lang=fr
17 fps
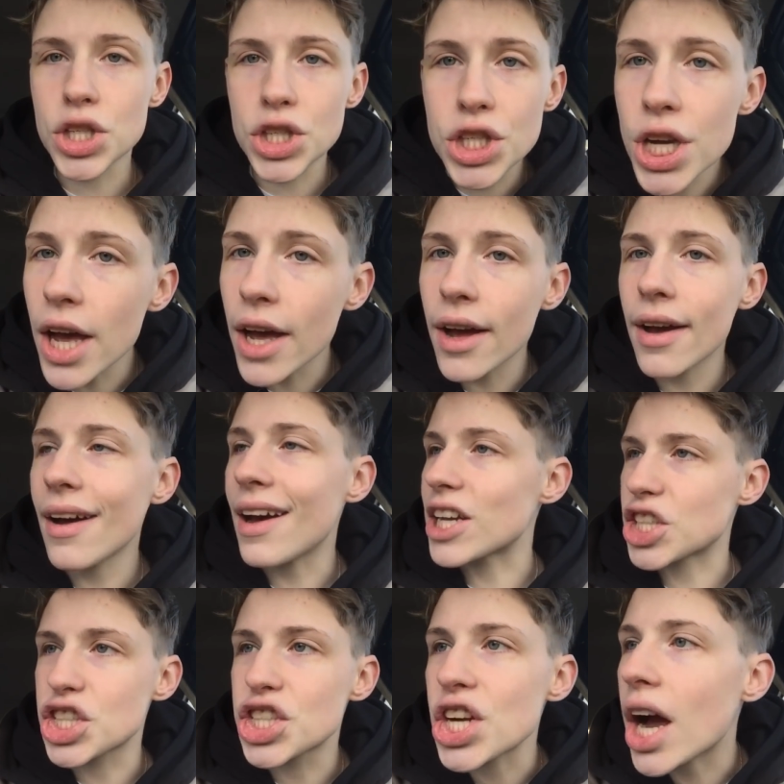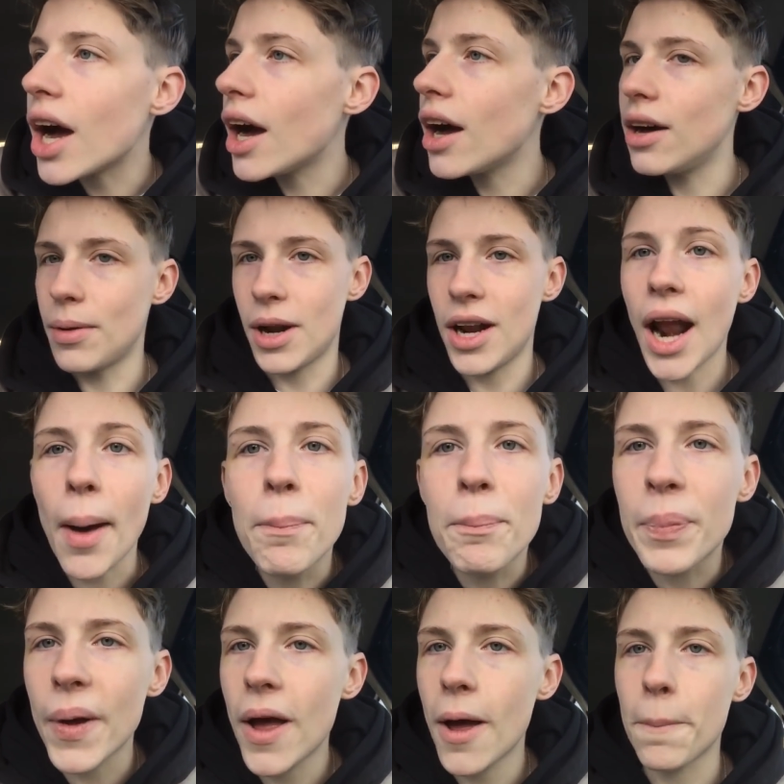chien, un chat, un
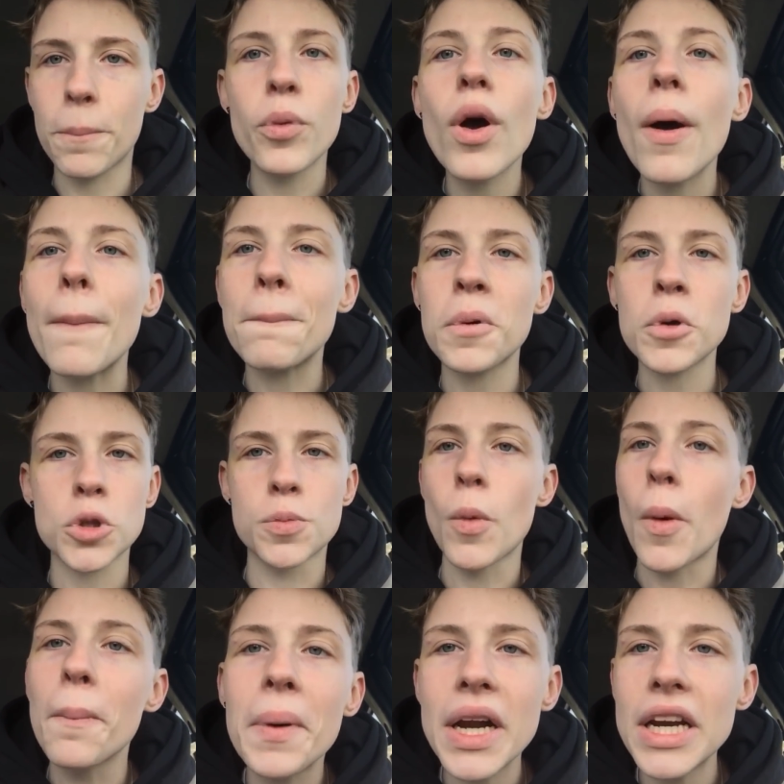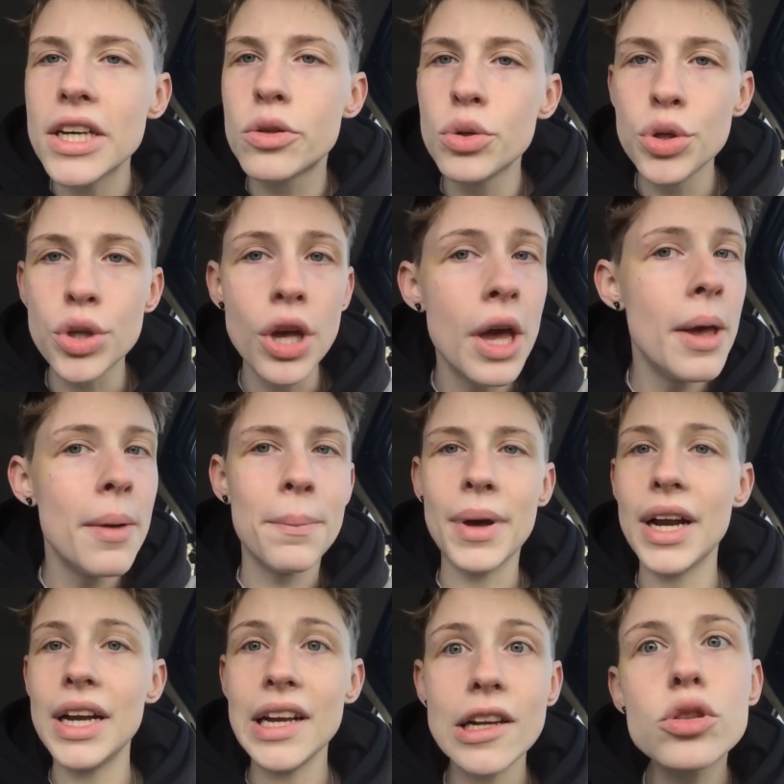lapin, peu importe, je m'en bats les couilles,
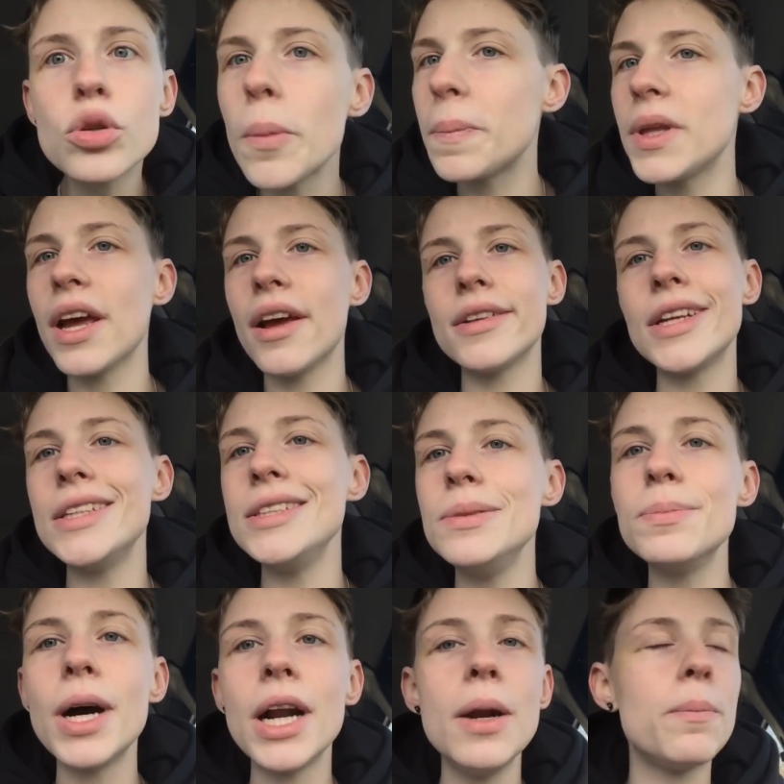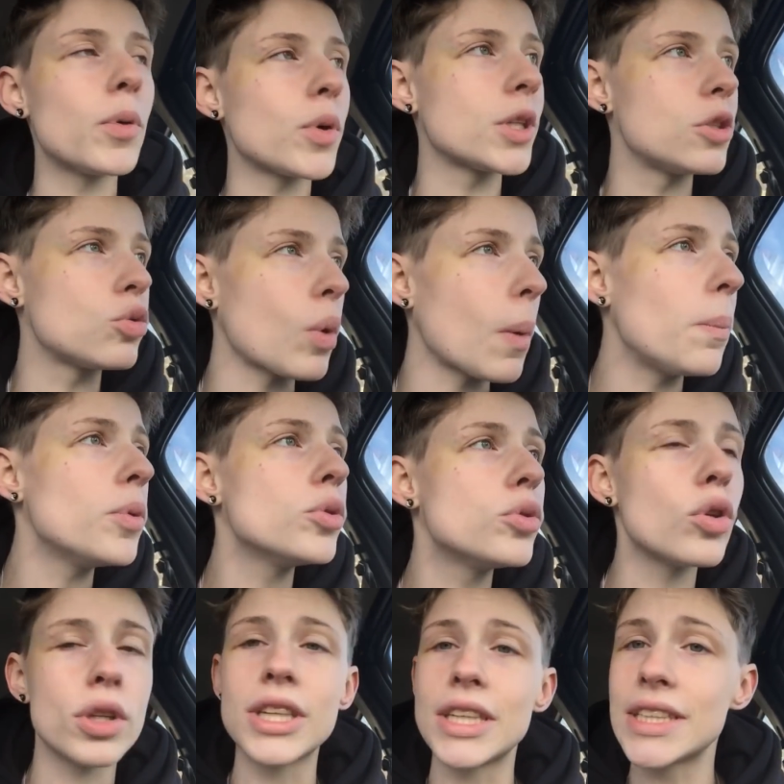mais aller adopter un animal pour qu'il soit plus
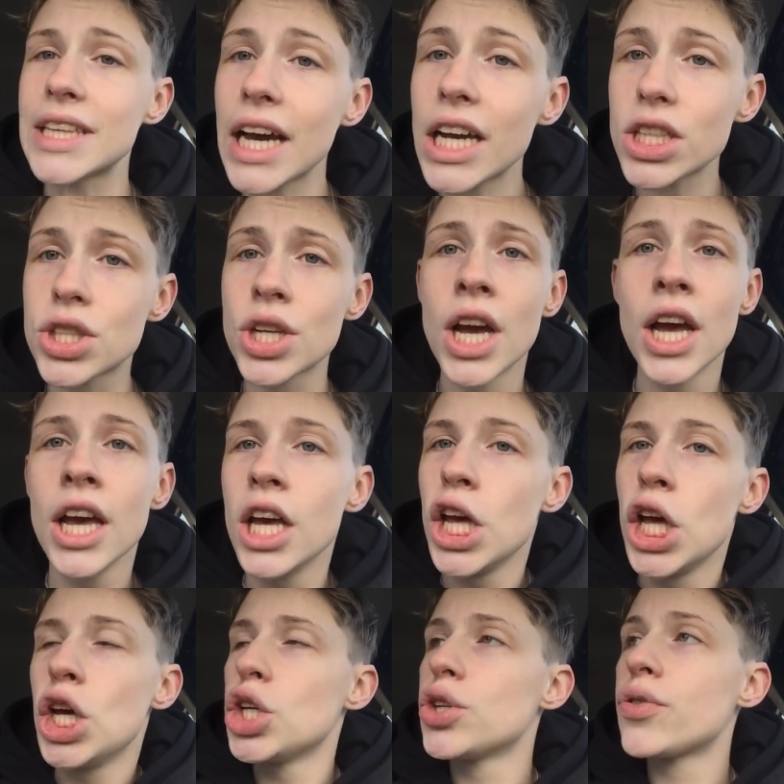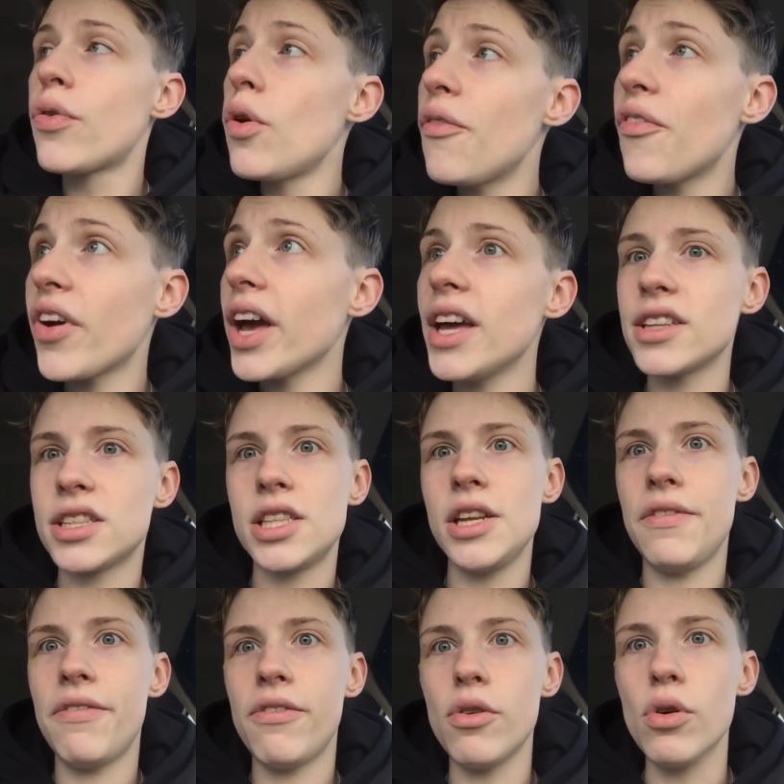dans des cages, je vous le ferai
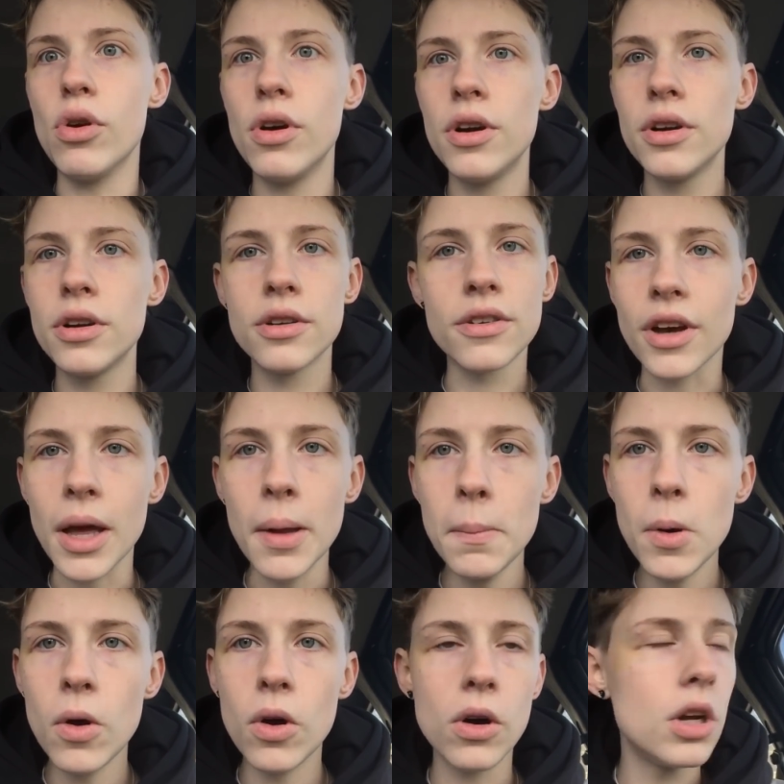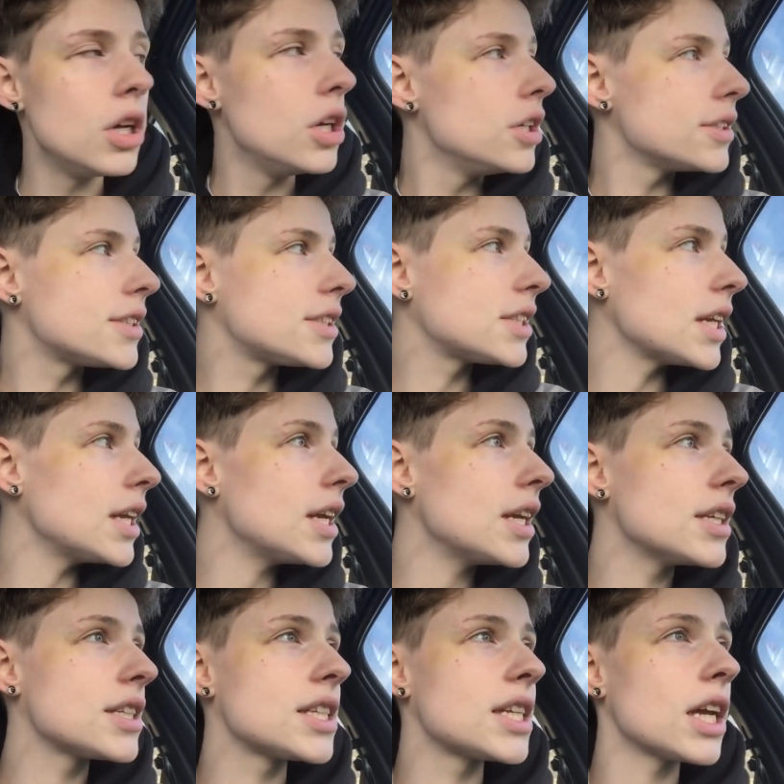s'il faut. Vraiment, c'est,
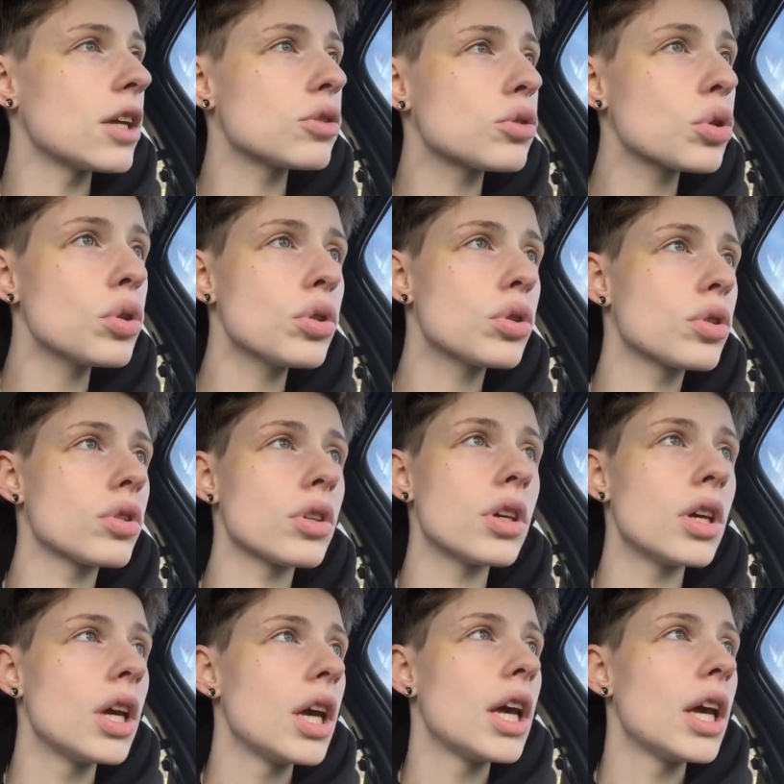c'est un truc.